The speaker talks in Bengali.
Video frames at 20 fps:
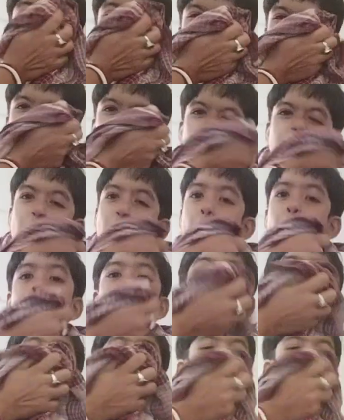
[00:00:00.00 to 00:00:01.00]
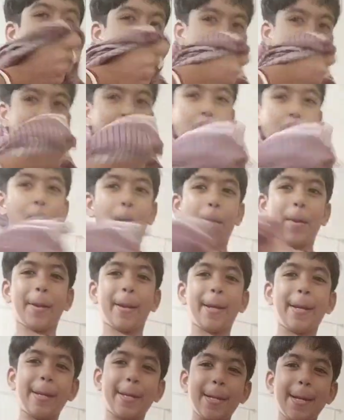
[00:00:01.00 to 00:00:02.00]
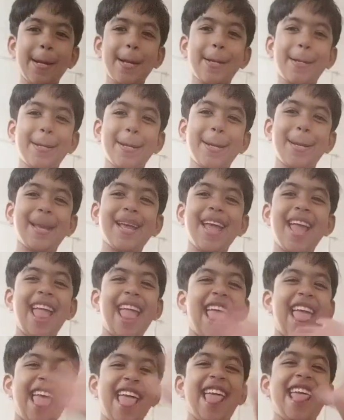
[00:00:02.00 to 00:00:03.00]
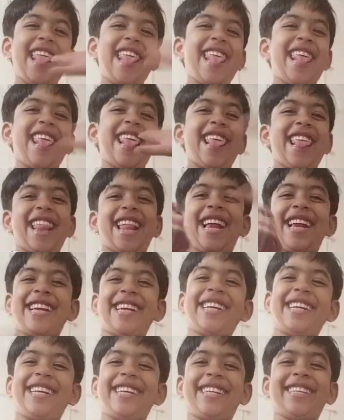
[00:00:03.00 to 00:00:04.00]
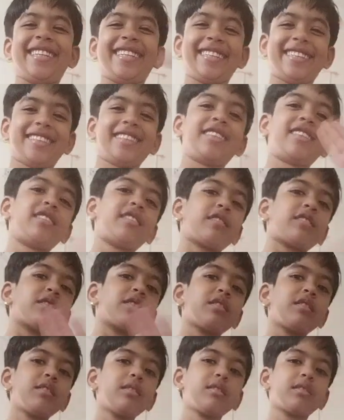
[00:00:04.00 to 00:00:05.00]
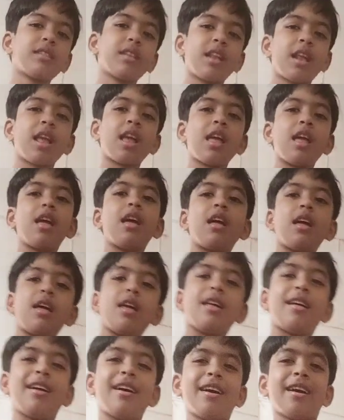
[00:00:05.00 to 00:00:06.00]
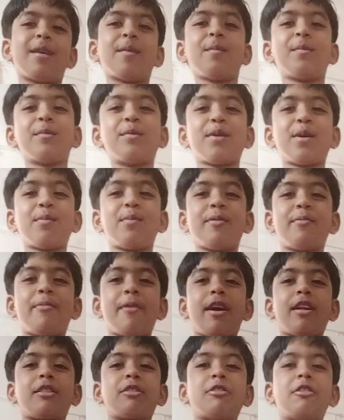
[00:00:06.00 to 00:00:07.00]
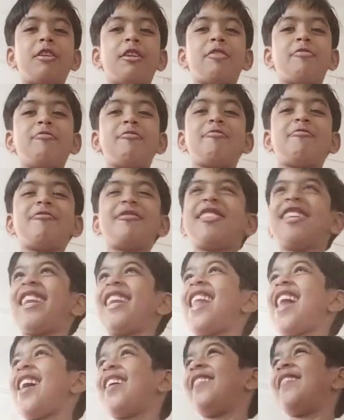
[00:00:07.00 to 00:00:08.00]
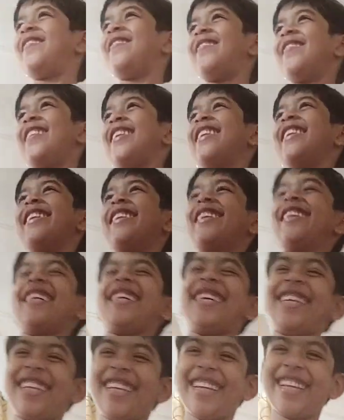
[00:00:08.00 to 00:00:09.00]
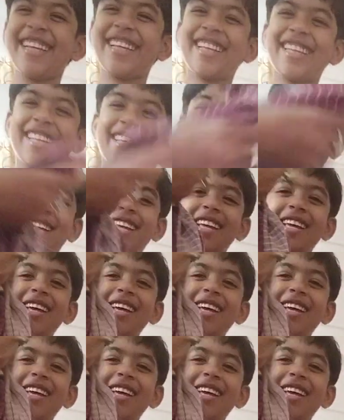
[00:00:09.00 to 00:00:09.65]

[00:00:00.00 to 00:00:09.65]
তো দেখো একা একাই ভাত খেয়েছে একটু মাছটা শুধু একটুখানি বেছে দিয়েছি ও একা একাই খেলো আজকে আর খুব খারাপও লাগছিল দেখে মনে হচ্ছিল